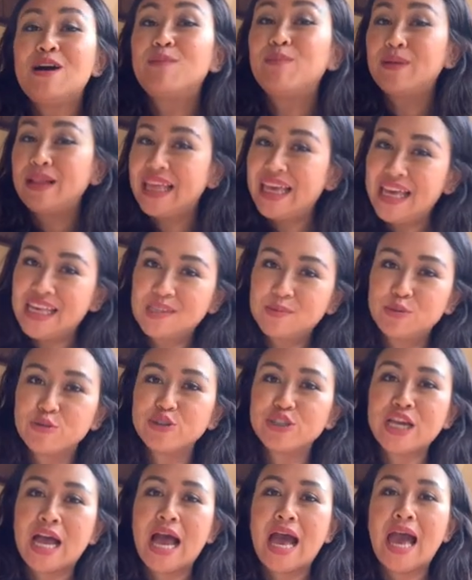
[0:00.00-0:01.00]
please ผู้
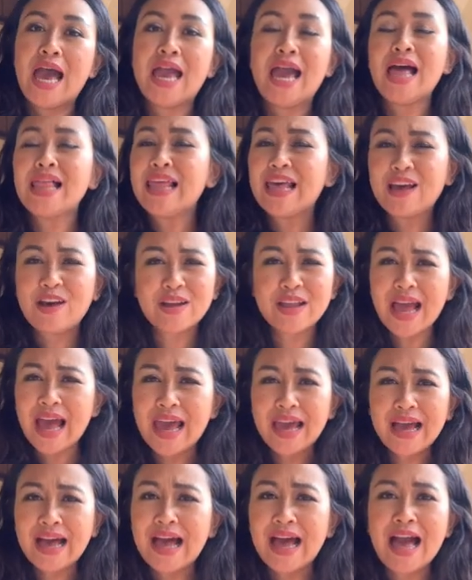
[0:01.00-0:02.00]
ชายอะไรก็ได้
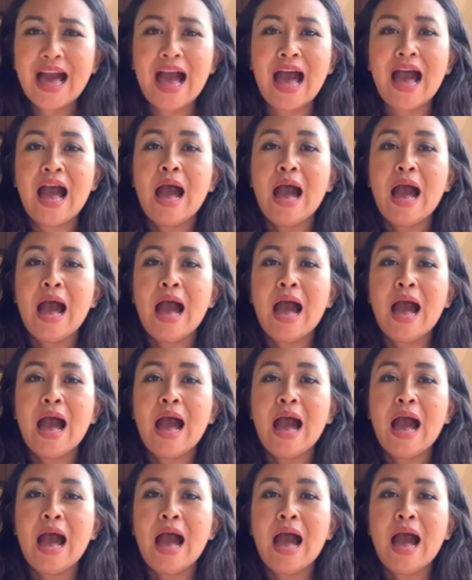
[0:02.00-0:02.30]
ค่ะ